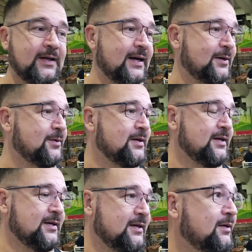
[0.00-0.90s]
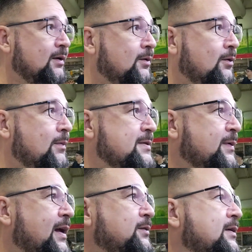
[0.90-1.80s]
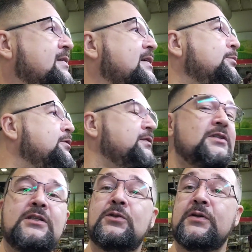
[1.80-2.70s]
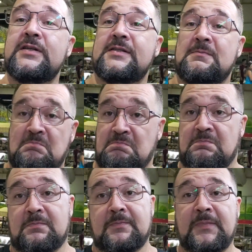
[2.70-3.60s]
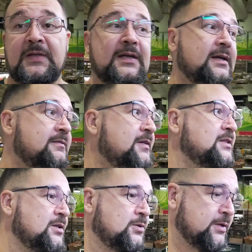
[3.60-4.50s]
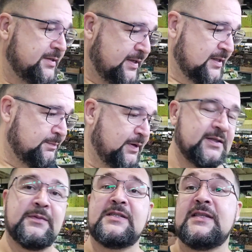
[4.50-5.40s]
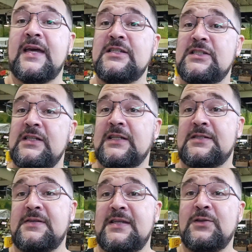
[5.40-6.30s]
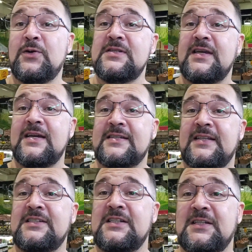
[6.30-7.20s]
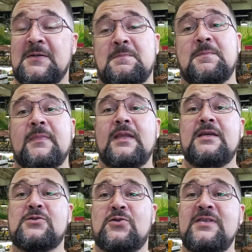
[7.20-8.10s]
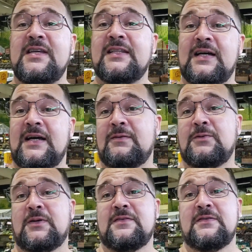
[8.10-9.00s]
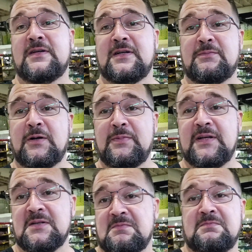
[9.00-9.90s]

caro. O mais barato aqui sai por 22. 22 rende praticamente 10 xícaras, vai sair 2 reais cada xícara. Só esquentar a água no, na própria